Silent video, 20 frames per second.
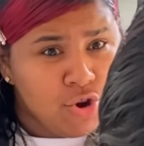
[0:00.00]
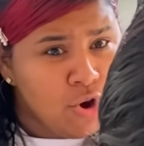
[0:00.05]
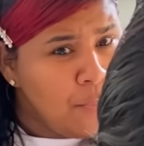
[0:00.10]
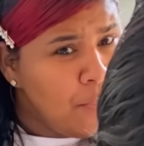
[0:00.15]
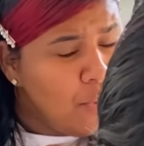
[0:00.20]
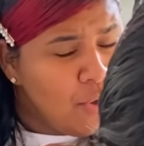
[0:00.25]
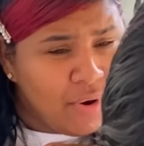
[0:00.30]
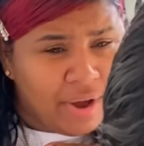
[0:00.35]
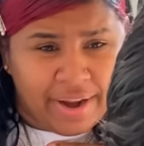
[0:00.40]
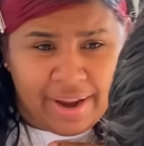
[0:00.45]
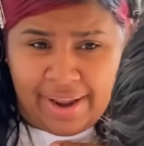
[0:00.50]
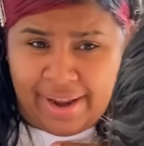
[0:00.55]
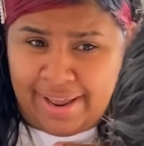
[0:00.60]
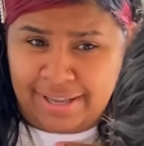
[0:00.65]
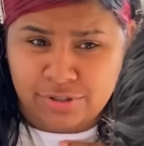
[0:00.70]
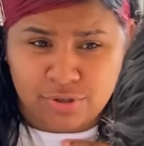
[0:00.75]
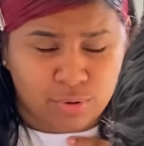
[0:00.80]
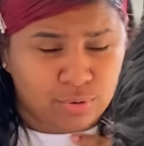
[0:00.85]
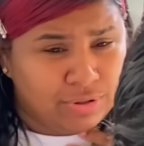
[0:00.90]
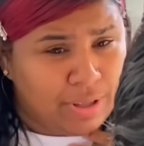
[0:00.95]
Yo no puedo
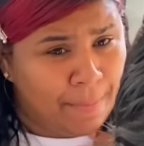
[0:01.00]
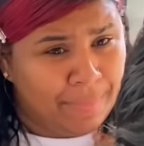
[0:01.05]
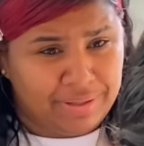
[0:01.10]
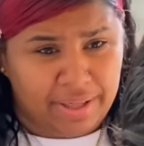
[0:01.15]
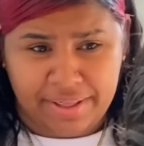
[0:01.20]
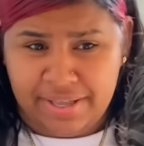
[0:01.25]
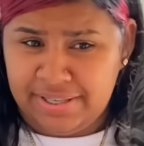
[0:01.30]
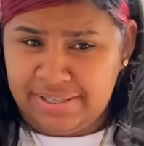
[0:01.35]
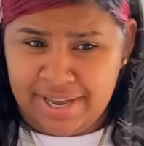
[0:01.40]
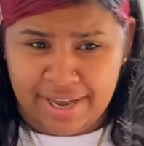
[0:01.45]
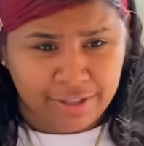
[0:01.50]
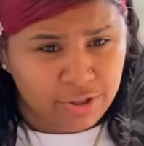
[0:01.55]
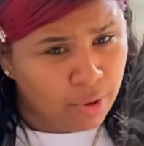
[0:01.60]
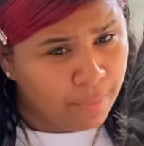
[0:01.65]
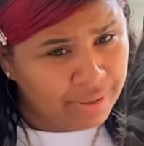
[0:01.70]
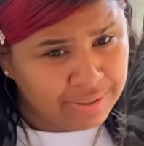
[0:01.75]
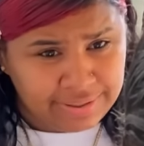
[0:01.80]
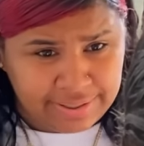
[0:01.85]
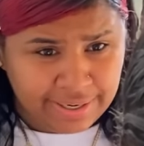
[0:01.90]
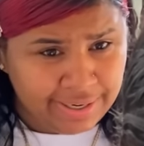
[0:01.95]
creer eso que usted me está
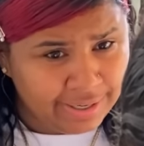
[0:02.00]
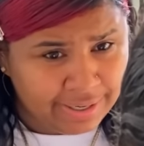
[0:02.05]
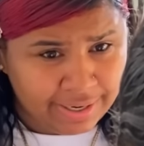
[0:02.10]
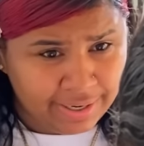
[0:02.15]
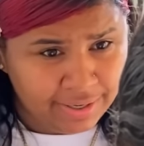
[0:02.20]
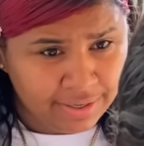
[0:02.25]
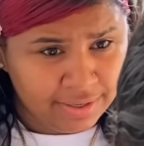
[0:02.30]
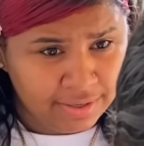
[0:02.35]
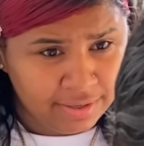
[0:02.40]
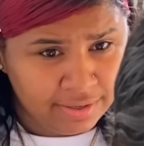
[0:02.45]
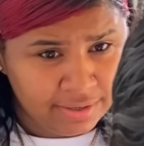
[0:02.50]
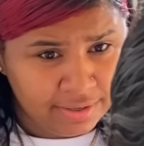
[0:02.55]
diciendo, vecina.